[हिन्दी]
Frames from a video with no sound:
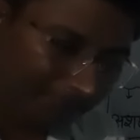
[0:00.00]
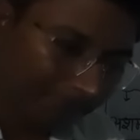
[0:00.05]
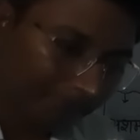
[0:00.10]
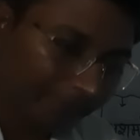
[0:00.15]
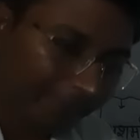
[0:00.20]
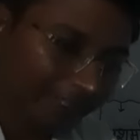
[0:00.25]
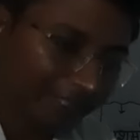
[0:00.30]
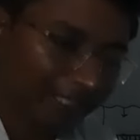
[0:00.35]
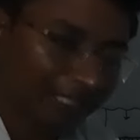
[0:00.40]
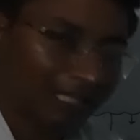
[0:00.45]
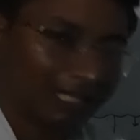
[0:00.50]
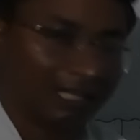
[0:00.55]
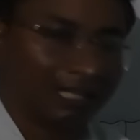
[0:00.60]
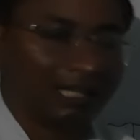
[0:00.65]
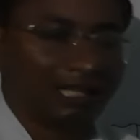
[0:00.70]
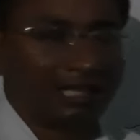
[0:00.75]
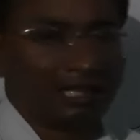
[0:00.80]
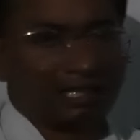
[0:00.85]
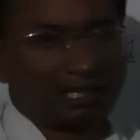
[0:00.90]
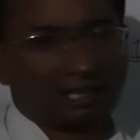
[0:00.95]
ही पड़ेगा
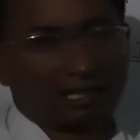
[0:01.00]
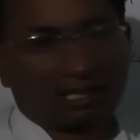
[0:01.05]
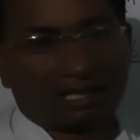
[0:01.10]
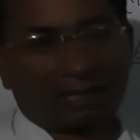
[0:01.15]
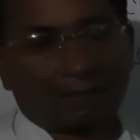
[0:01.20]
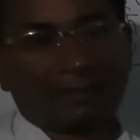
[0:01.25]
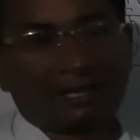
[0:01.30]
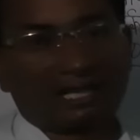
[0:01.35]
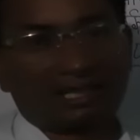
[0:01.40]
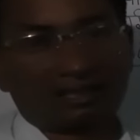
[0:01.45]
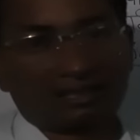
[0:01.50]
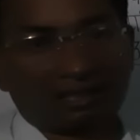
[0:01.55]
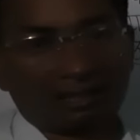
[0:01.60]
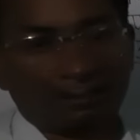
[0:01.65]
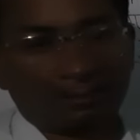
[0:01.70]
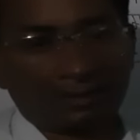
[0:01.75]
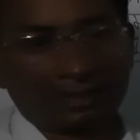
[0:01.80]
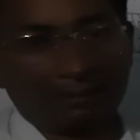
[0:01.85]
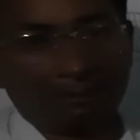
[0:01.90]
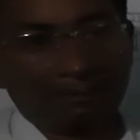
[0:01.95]
अगर अपराध
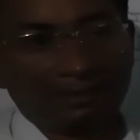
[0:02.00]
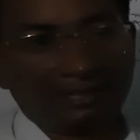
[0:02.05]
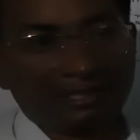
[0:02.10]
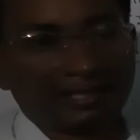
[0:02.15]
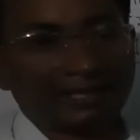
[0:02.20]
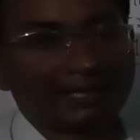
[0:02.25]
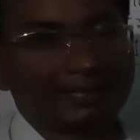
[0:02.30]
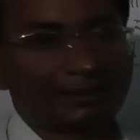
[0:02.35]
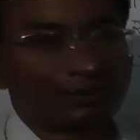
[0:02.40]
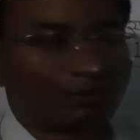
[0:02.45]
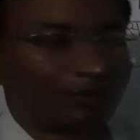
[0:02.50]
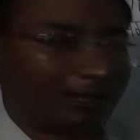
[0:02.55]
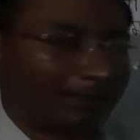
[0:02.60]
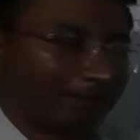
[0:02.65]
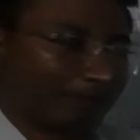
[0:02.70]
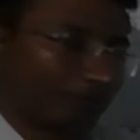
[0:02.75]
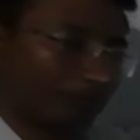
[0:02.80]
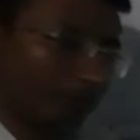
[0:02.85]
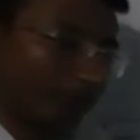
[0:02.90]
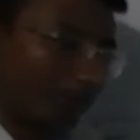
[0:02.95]
कम गंभीर है तो
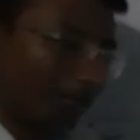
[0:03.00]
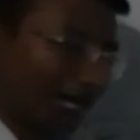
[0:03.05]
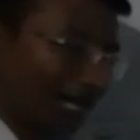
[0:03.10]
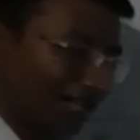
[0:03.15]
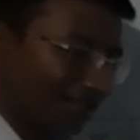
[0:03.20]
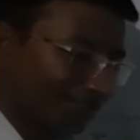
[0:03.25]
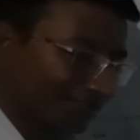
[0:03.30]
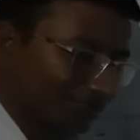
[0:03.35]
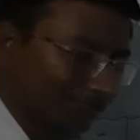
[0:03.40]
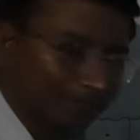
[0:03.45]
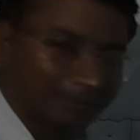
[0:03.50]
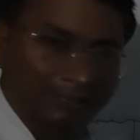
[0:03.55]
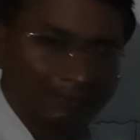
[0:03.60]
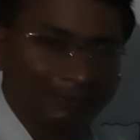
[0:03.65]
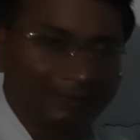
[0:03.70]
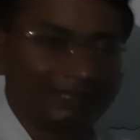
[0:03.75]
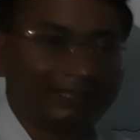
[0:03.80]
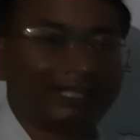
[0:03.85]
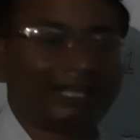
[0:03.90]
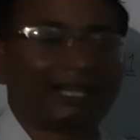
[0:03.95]
आपको बाहर से बेल मिल